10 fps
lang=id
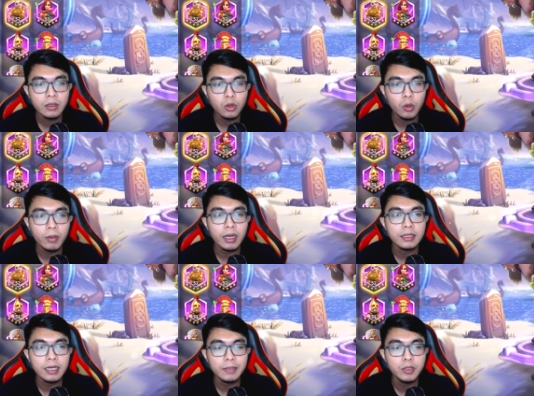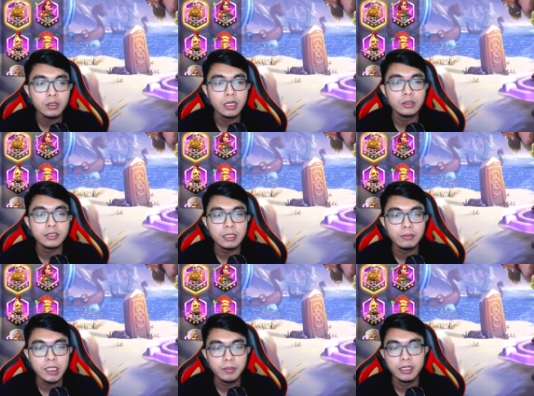Komandan Bjorn Orens ya
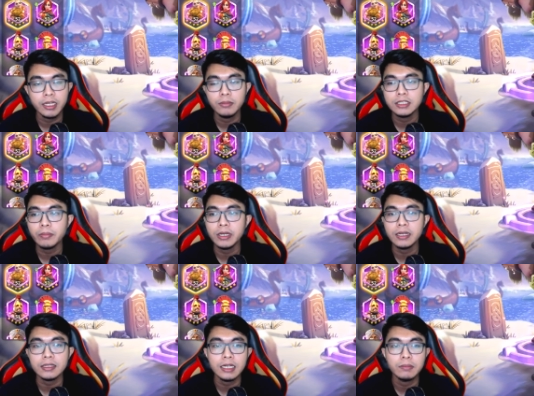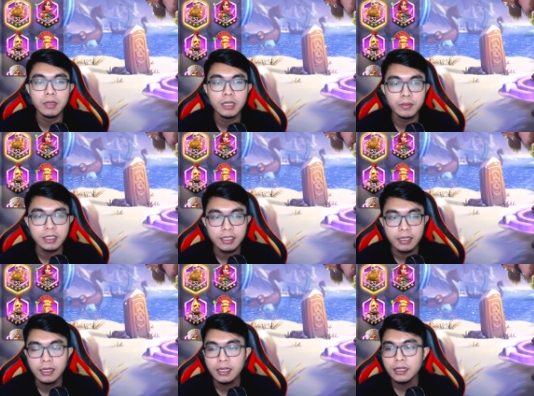teman-teman dia bisa meningkatkan
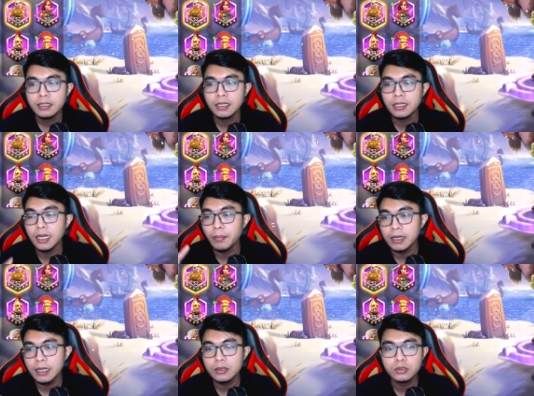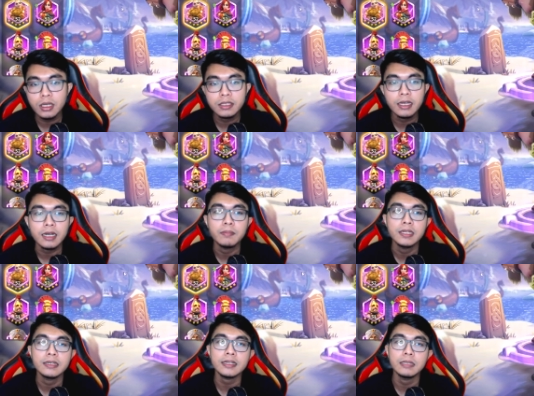15%. Jadi 800 tadi akan
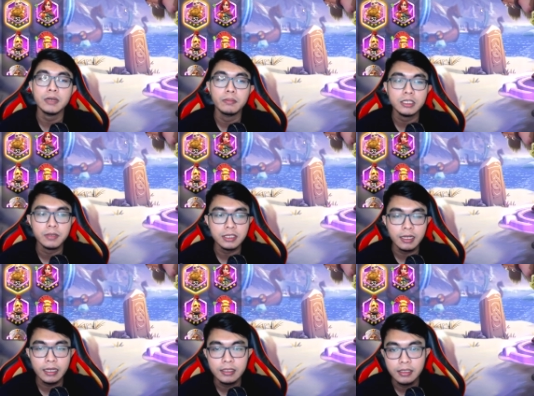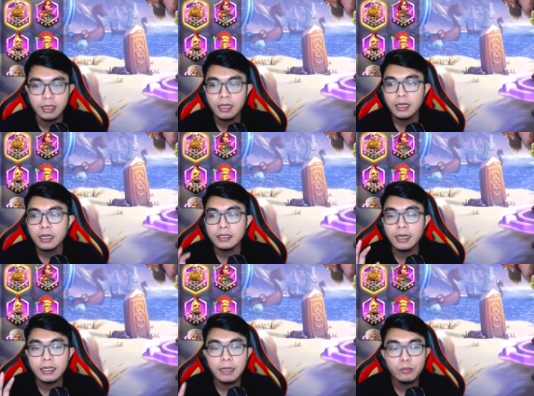meningkat 15% lagi.
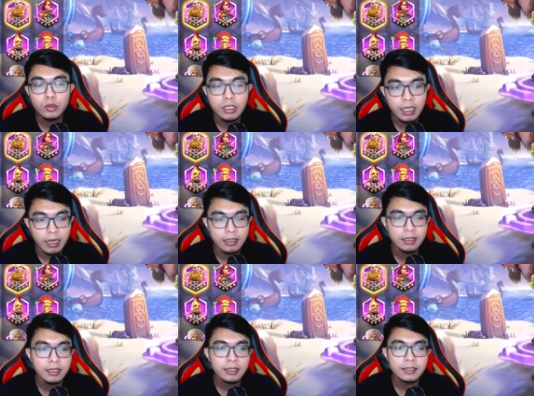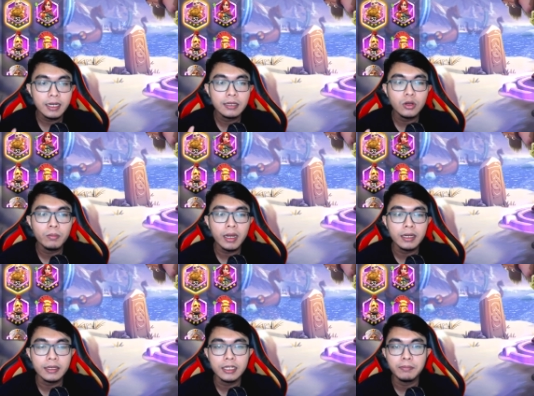Dan kemudian talent
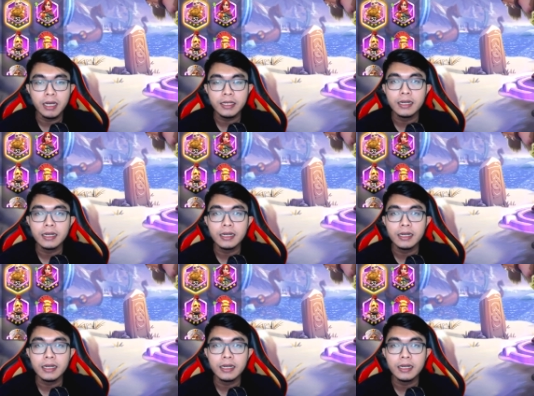komandan yang dipakai